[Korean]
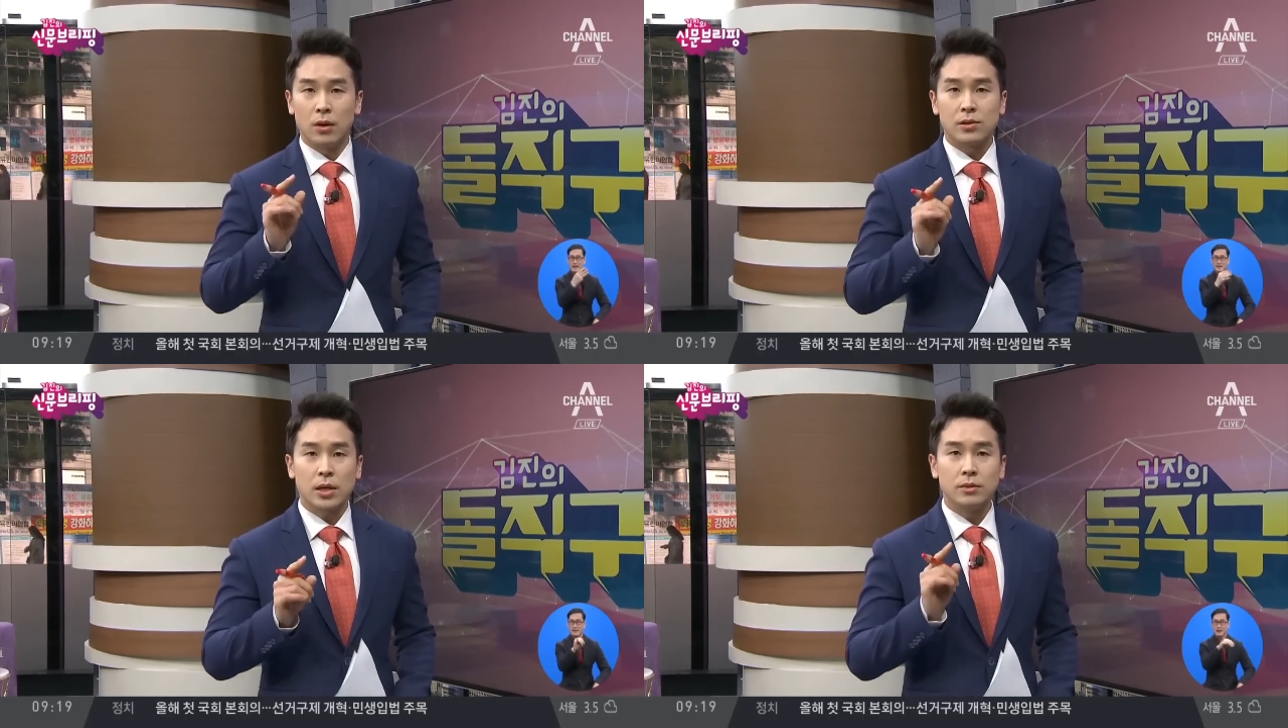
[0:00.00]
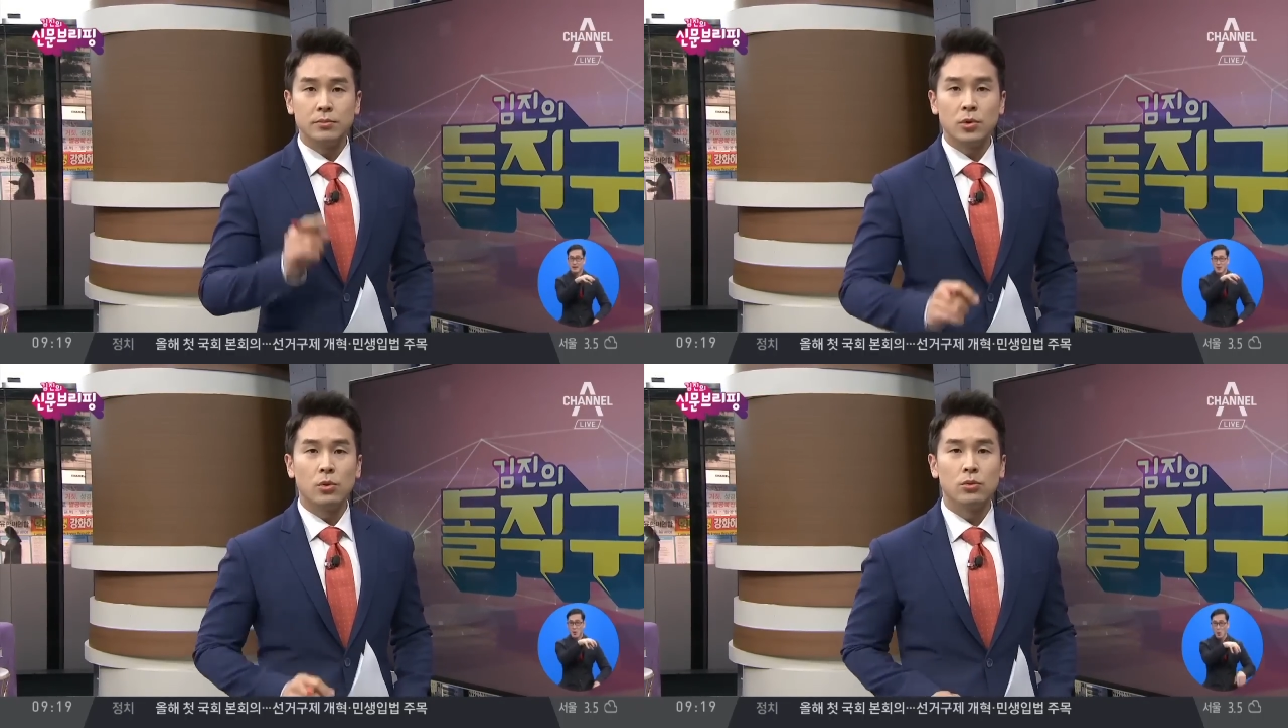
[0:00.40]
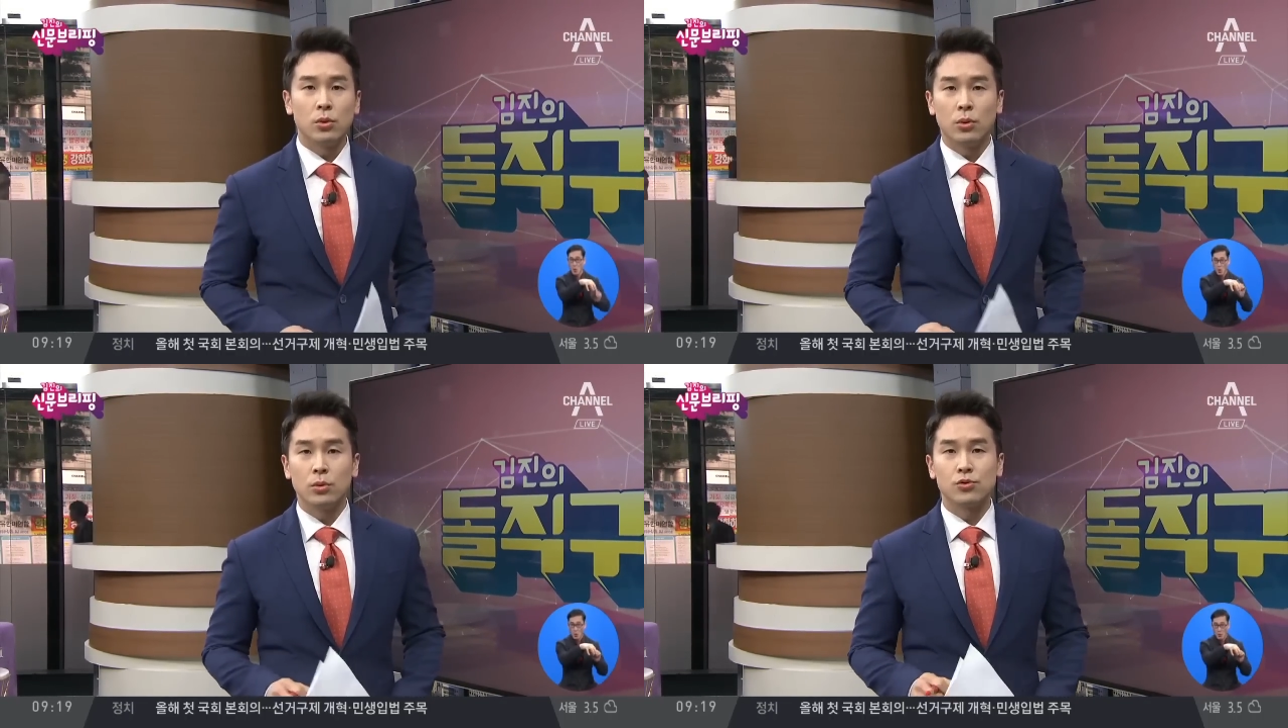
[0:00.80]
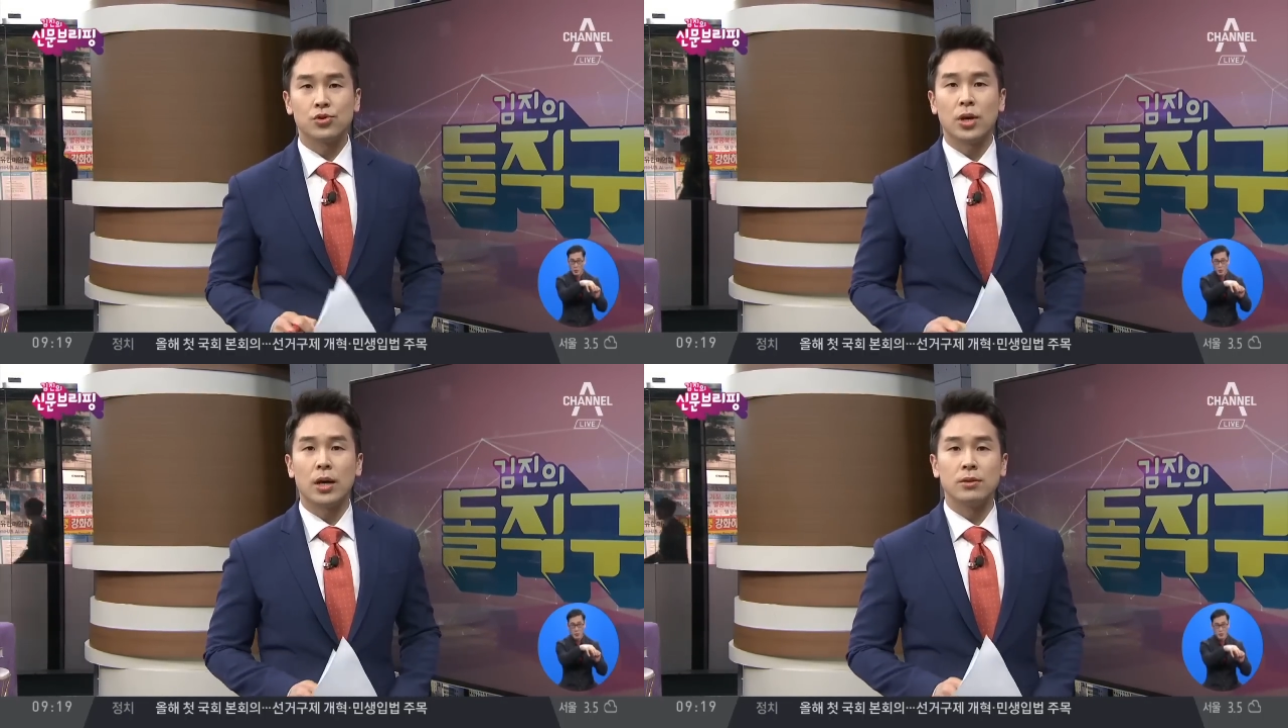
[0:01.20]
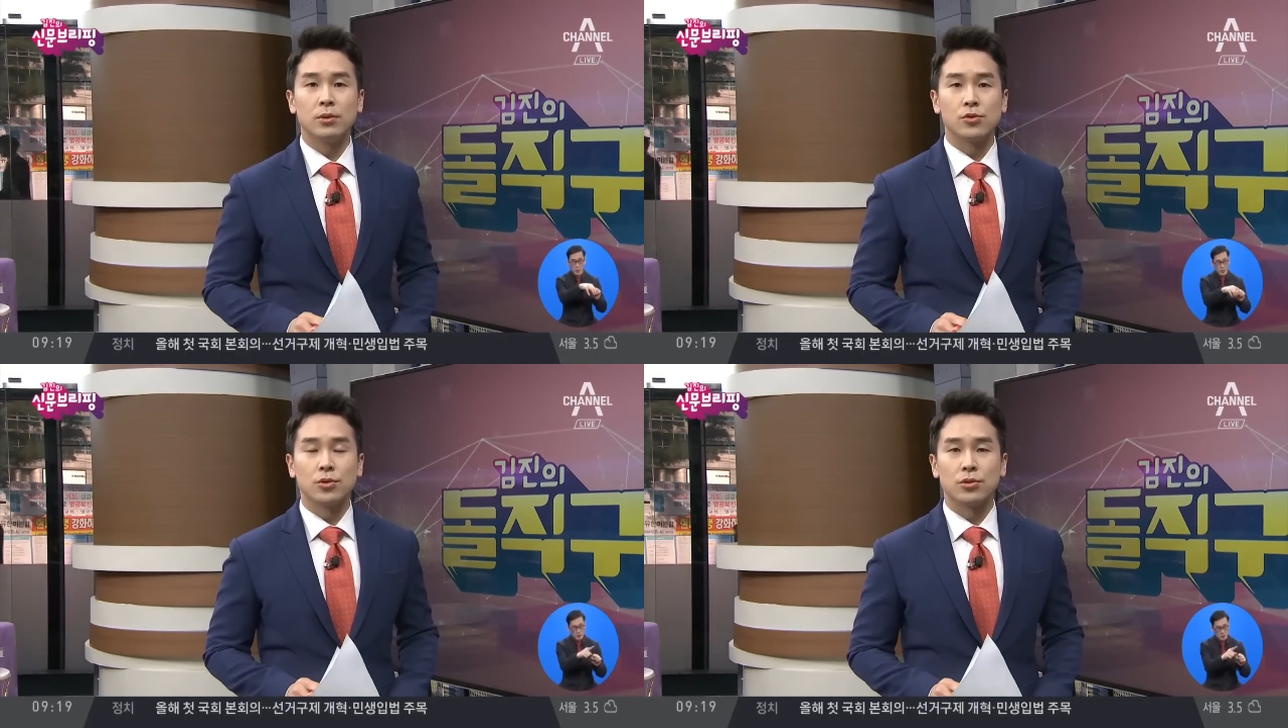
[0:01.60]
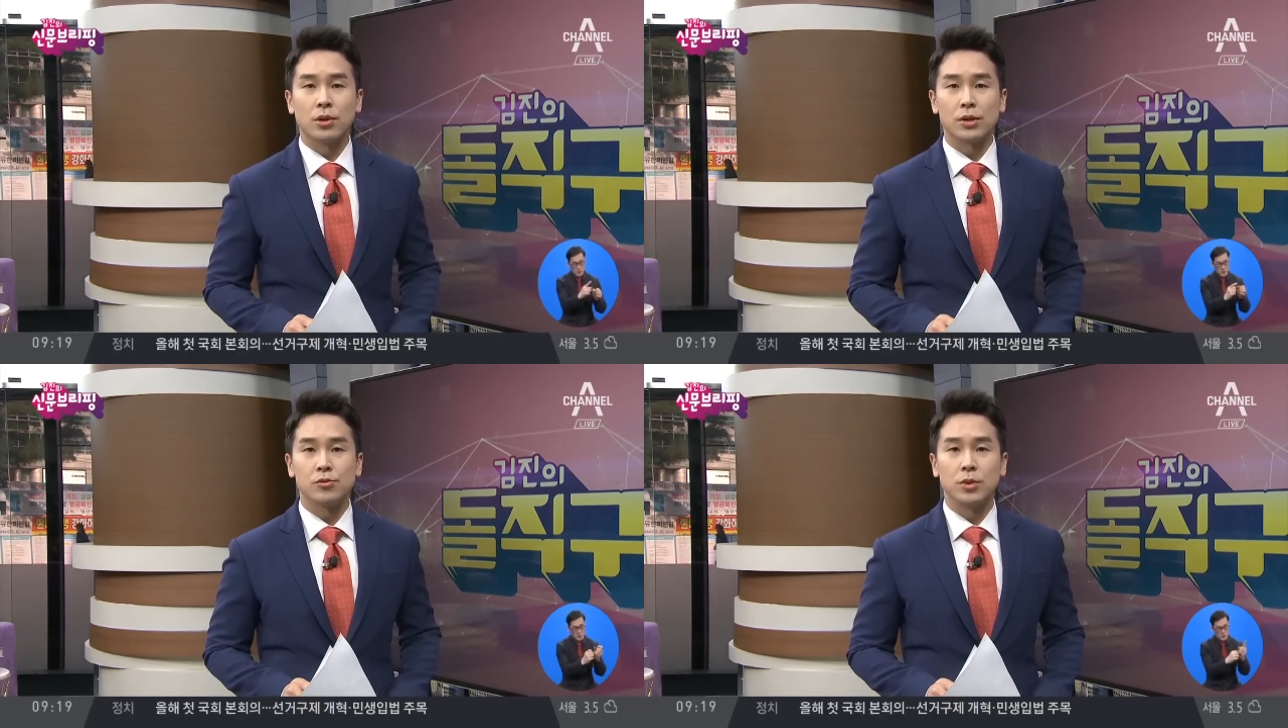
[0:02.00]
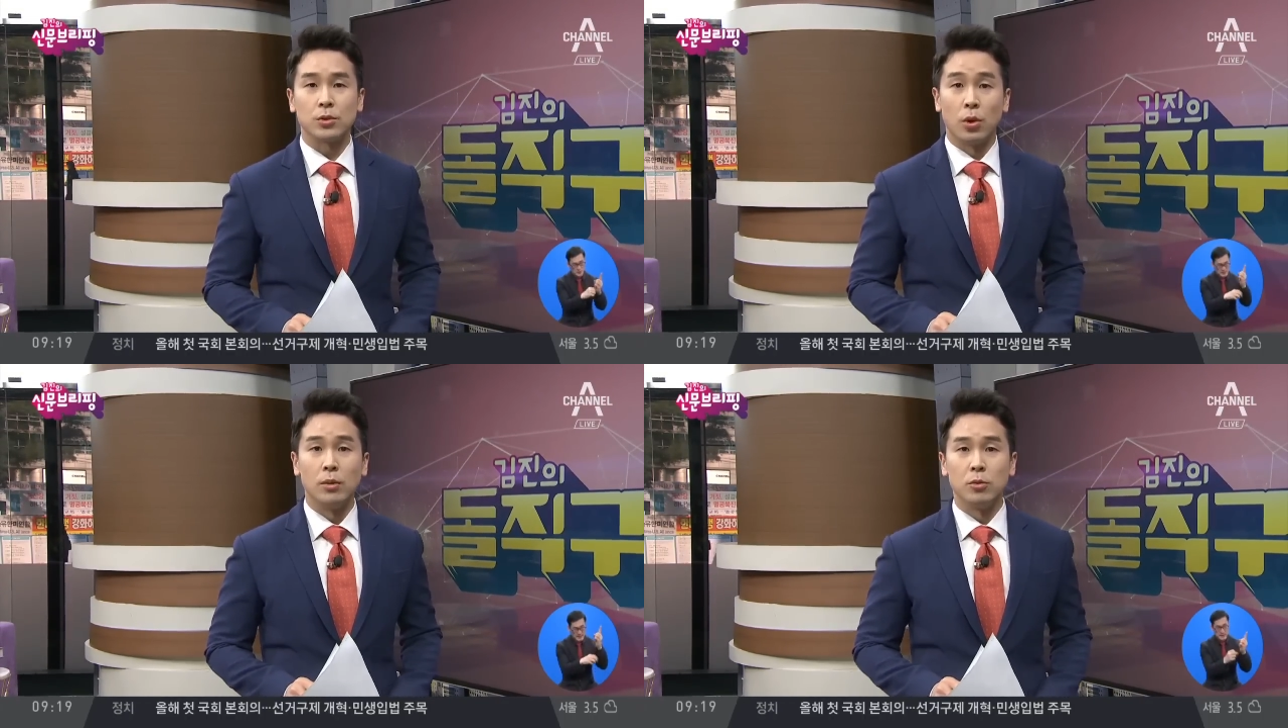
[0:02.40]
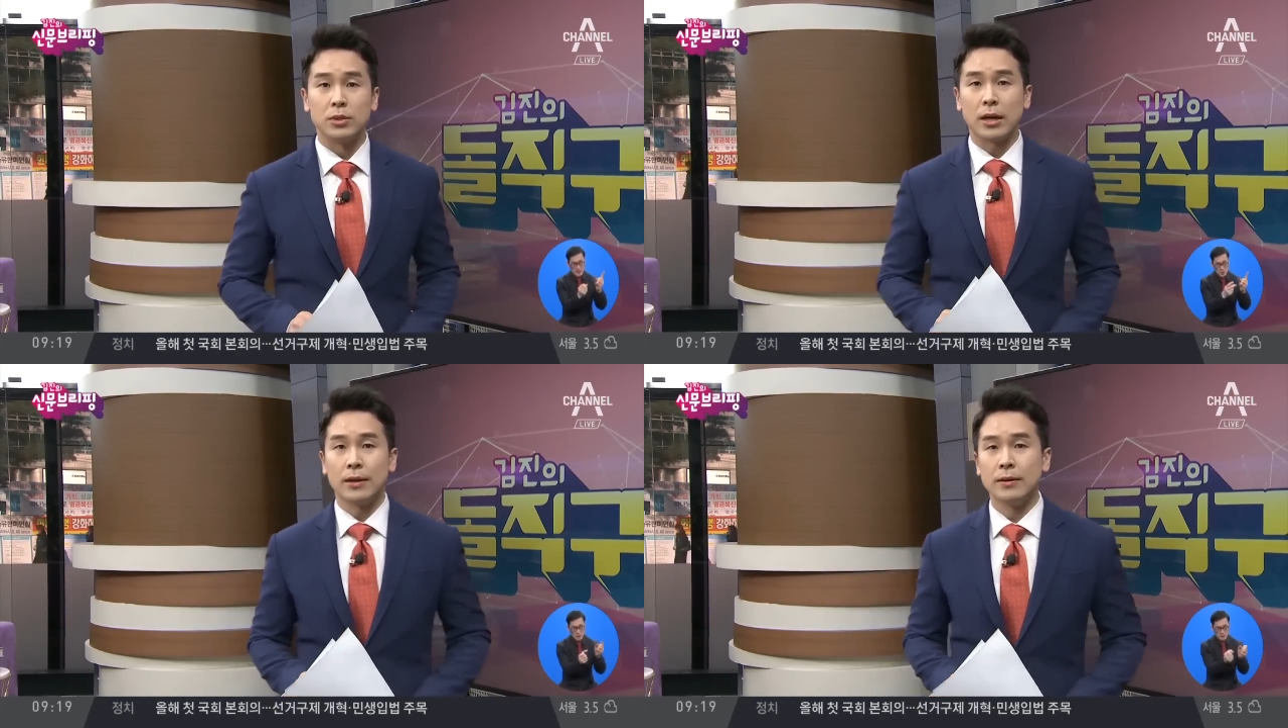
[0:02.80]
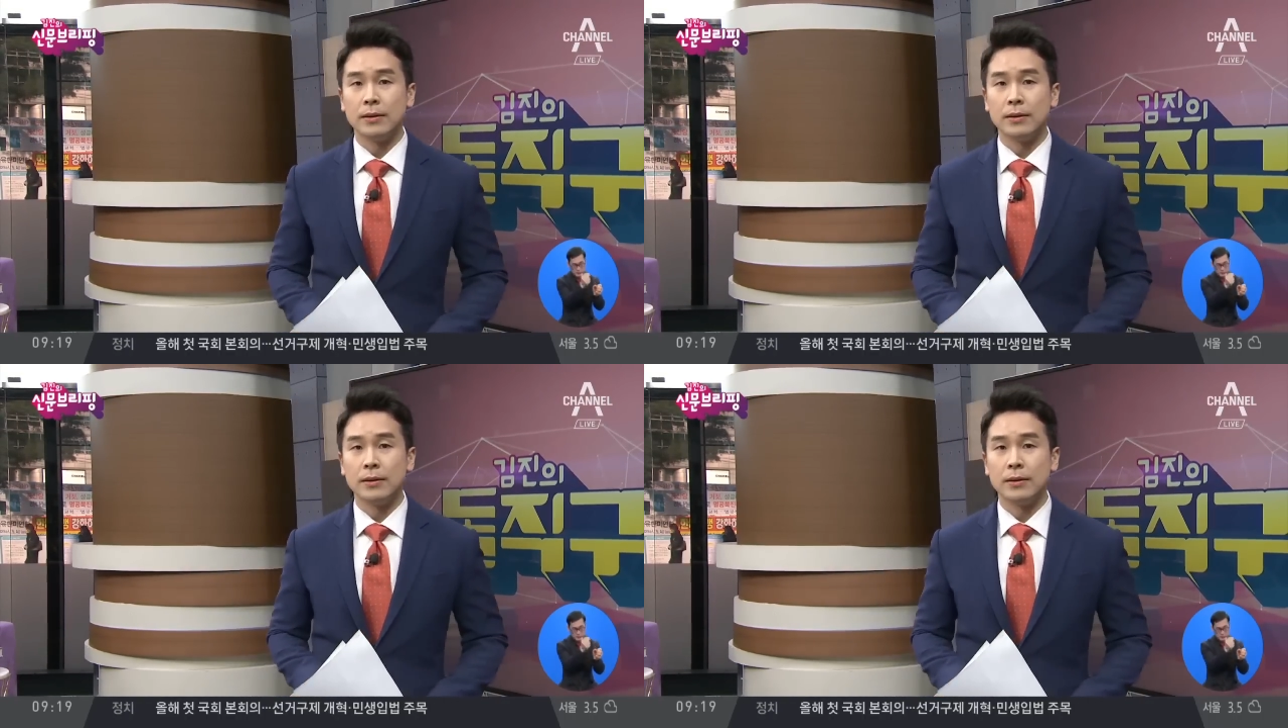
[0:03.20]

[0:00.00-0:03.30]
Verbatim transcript: 산음동도 수상한 것으로 드러났습니다. 동아일보입니다.